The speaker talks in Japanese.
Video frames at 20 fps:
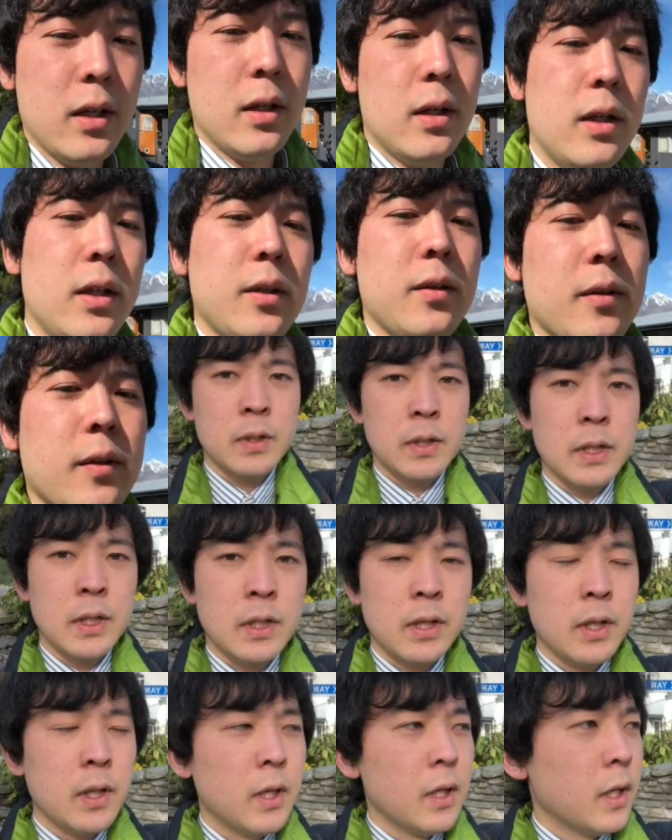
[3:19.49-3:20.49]
はい
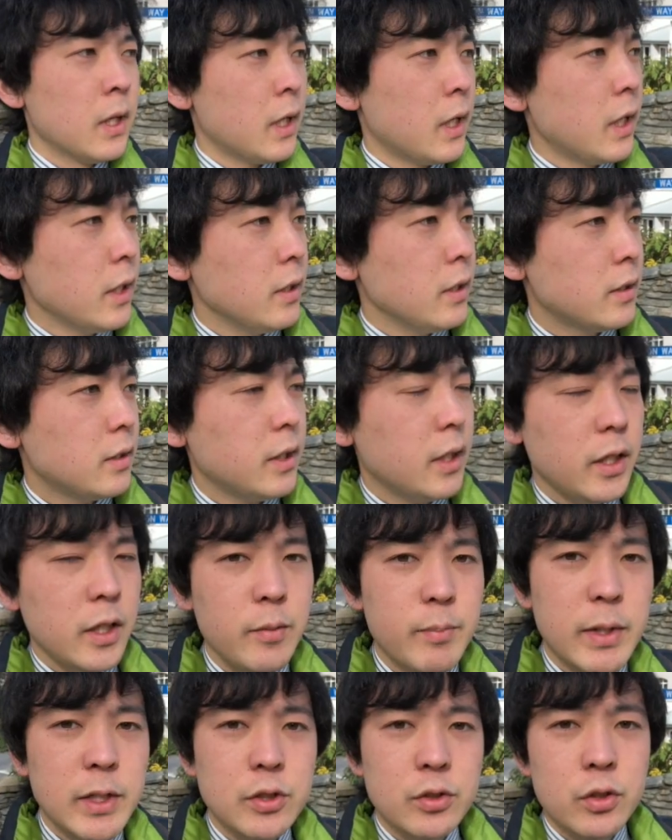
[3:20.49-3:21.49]
はい、で
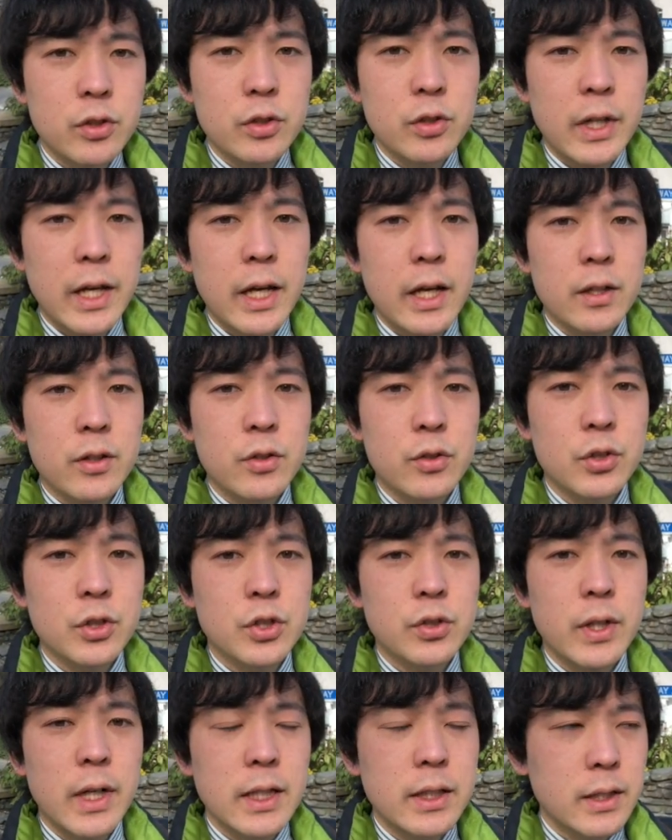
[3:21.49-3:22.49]
今ちょっと,、えーと、と
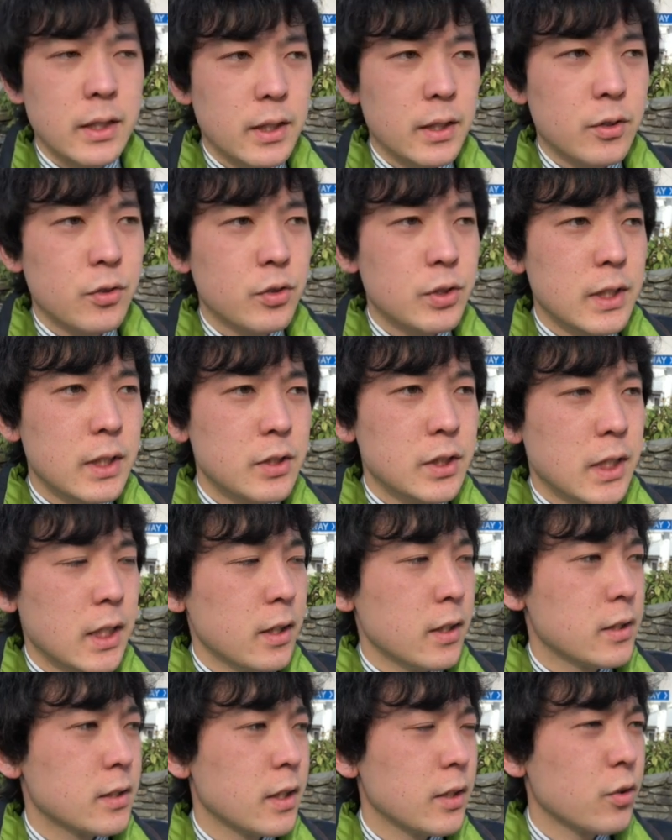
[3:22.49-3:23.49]
図書館に到着した
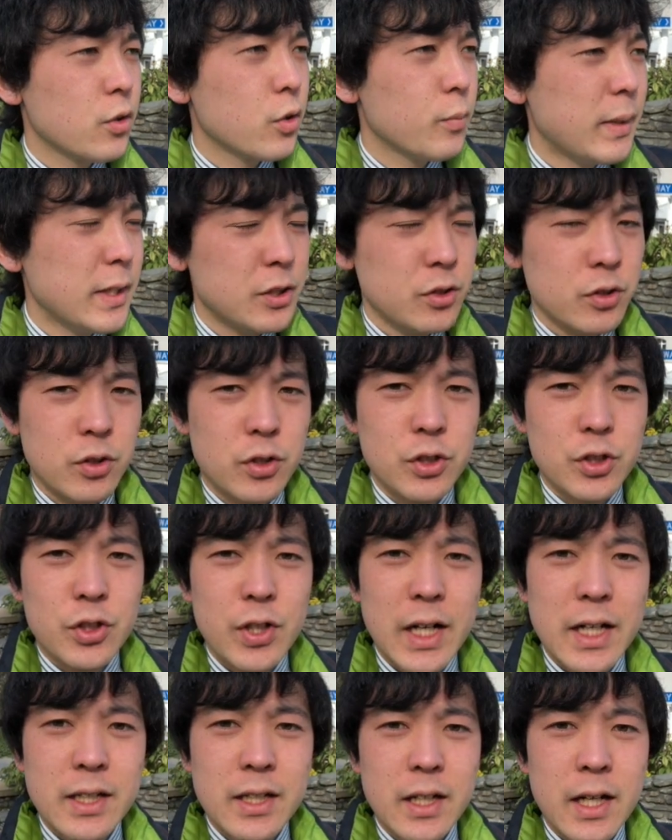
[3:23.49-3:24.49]
んですけど、まあ、ちょっと図書
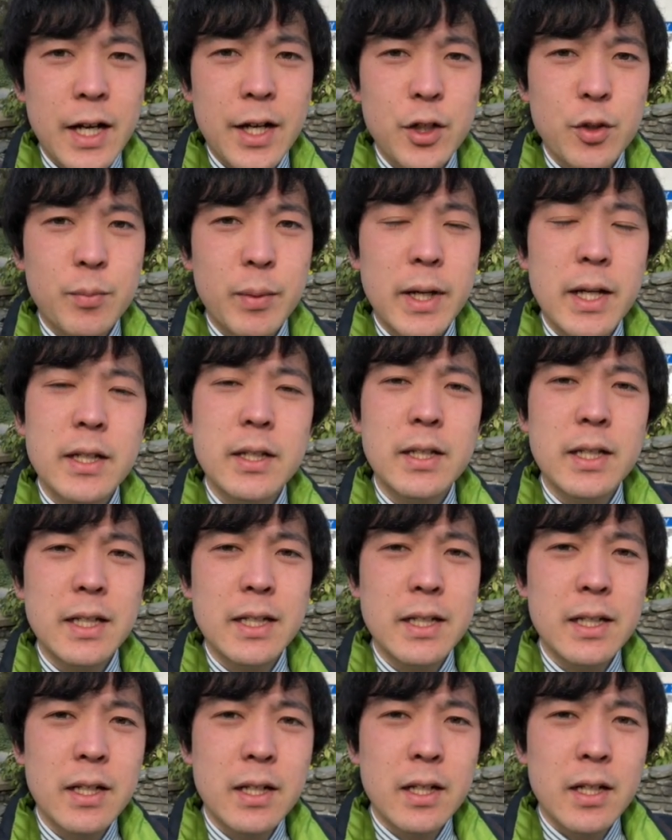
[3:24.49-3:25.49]
館に入る前
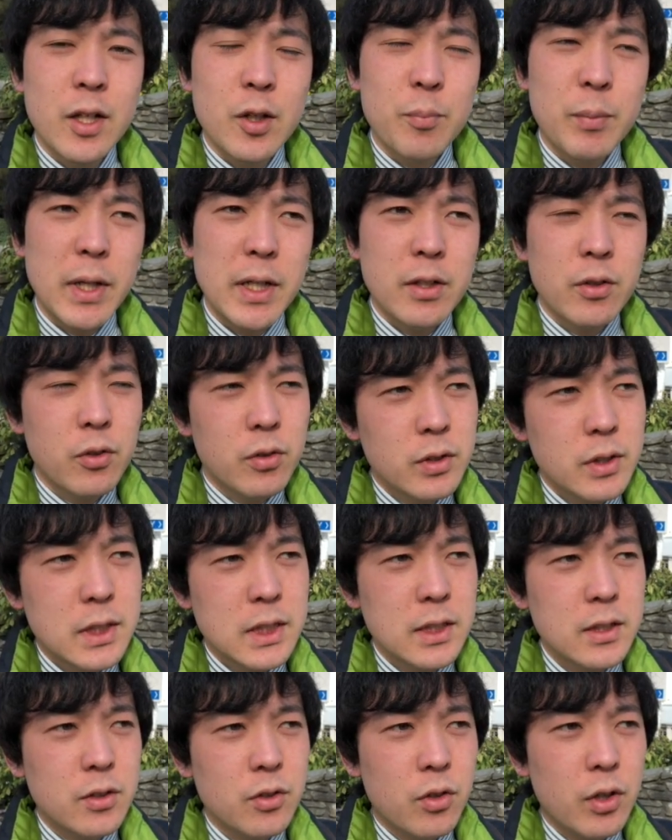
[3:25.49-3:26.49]
に、まあ、日本
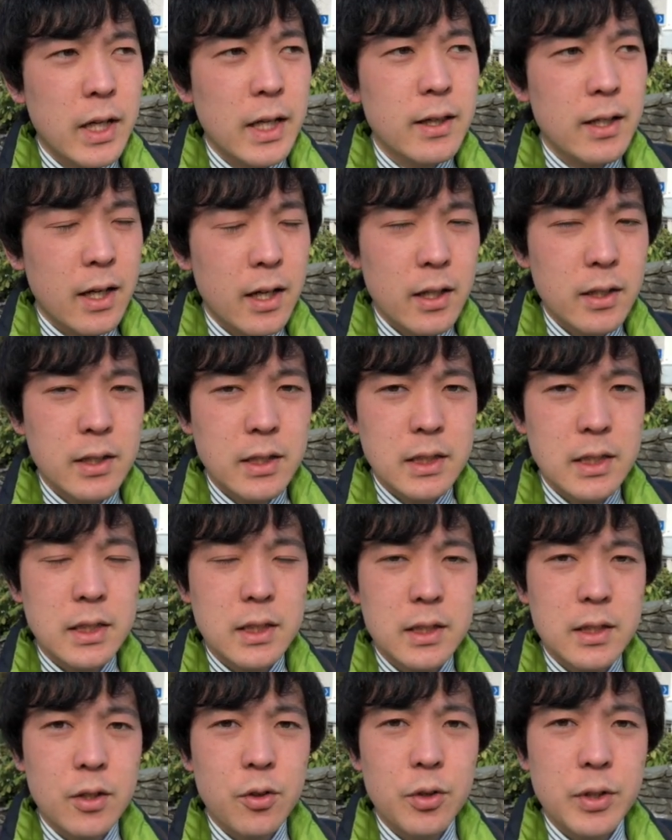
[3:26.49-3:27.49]
人の方に
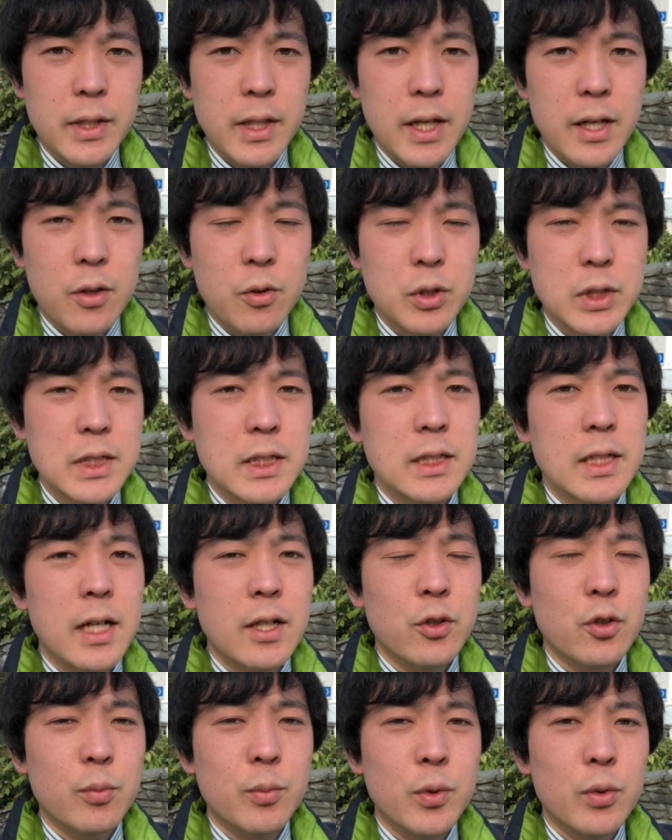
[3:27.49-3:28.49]
知っておいてほしい
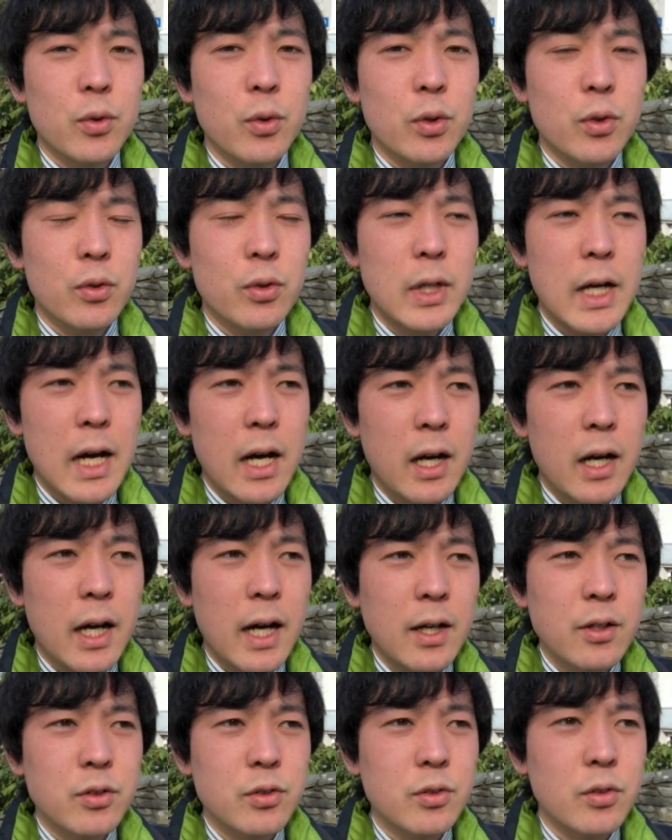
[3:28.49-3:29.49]
なと思うことが
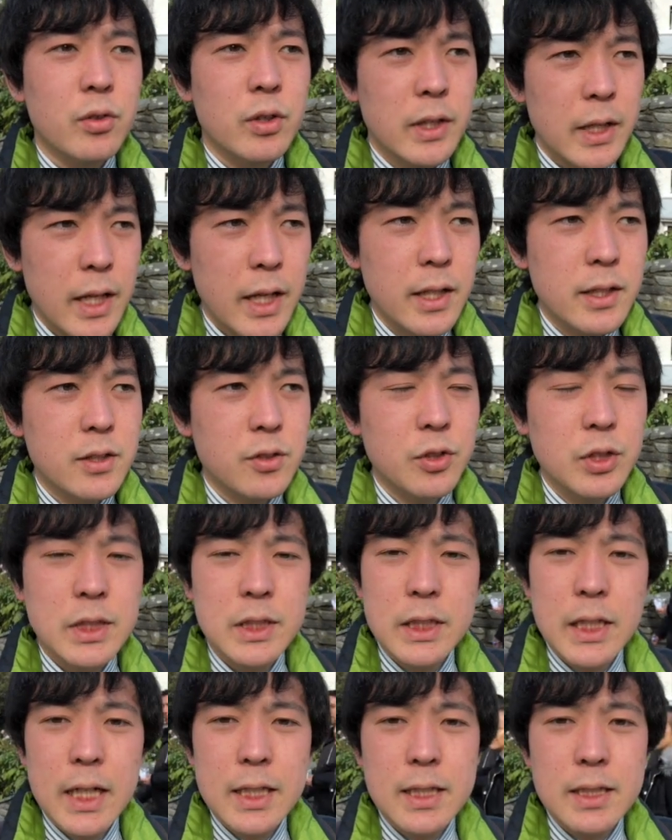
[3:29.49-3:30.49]
あるので少し
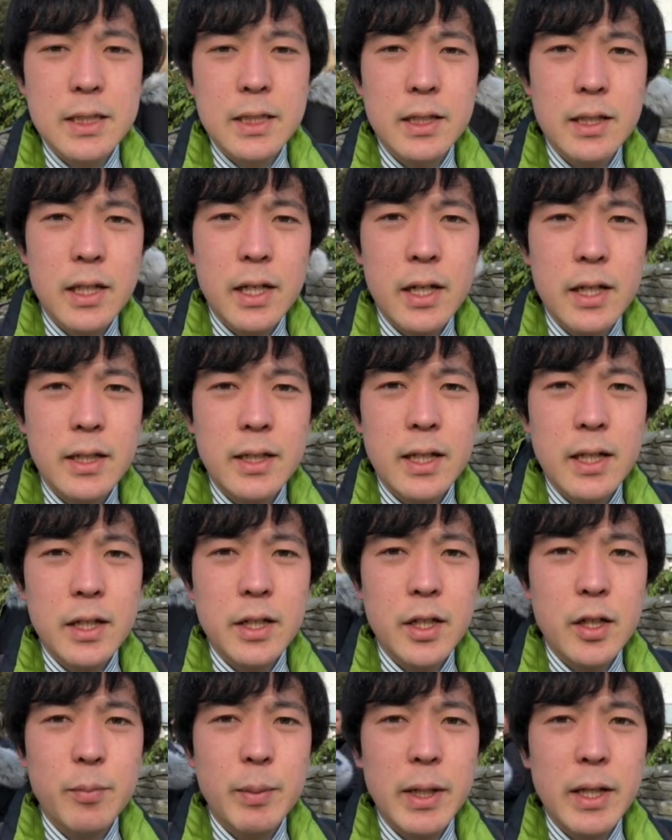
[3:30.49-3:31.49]
シェアさせていただ
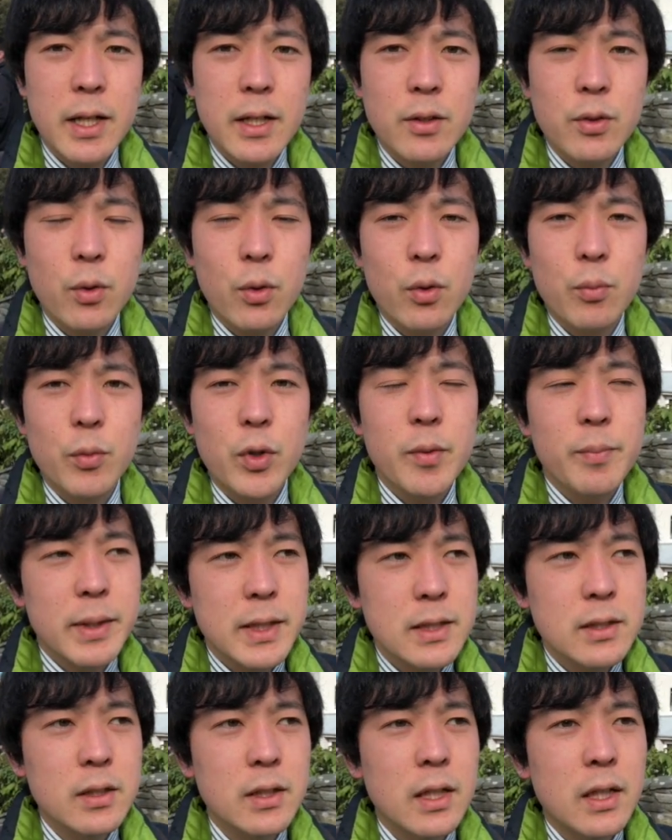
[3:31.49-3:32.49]
ければなと思い
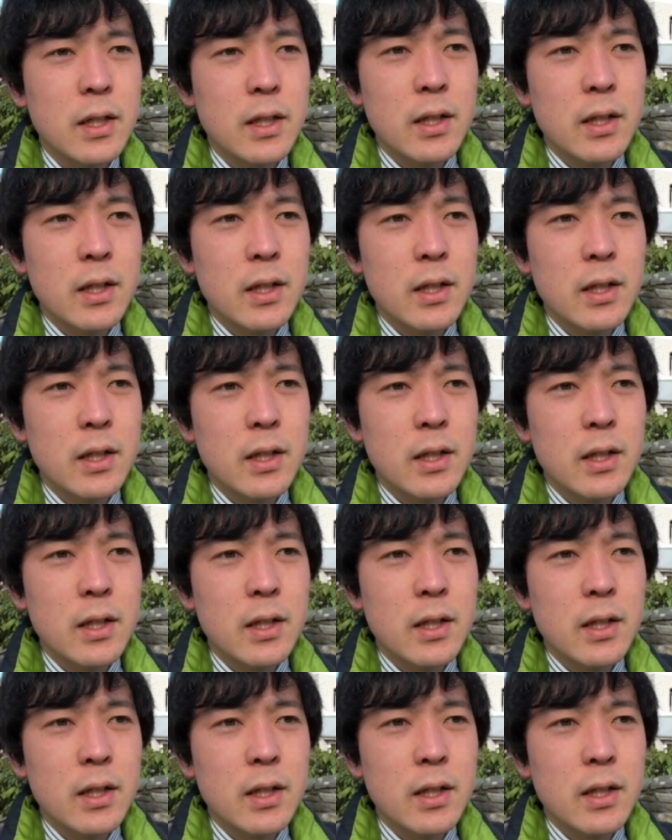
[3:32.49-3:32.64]
ます。